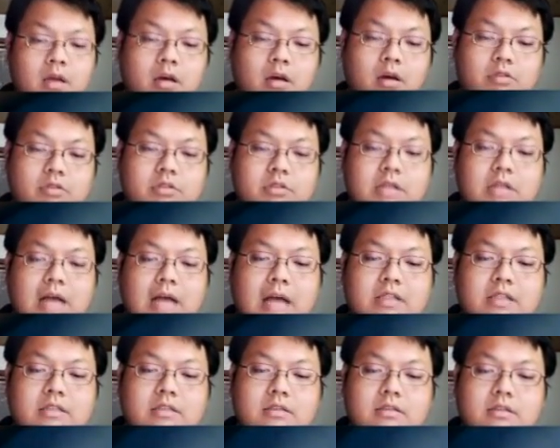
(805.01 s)
好，就是他
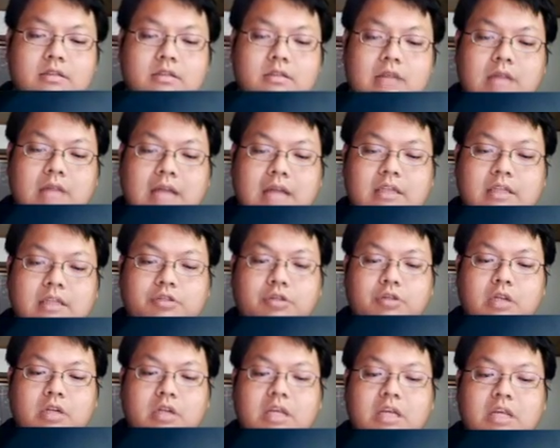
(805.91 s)
的他的
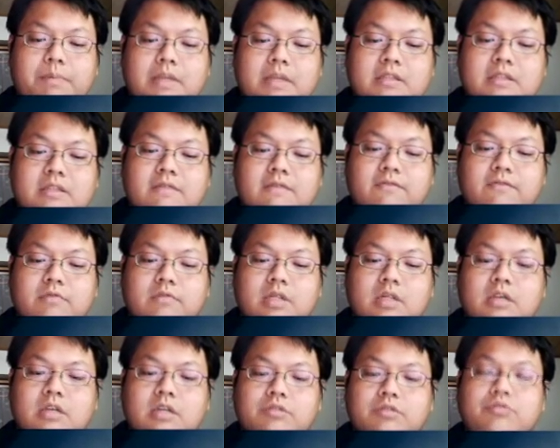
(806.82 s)
权利被政府
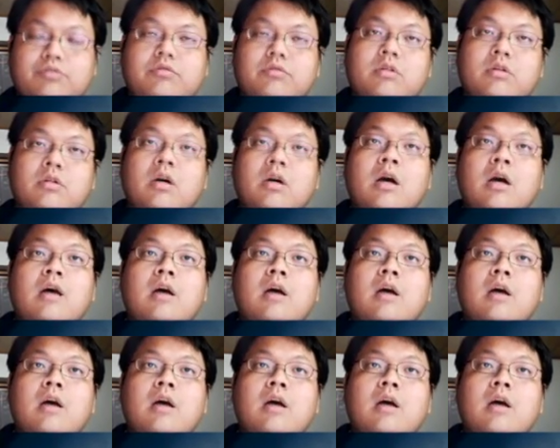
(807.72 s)
特许了。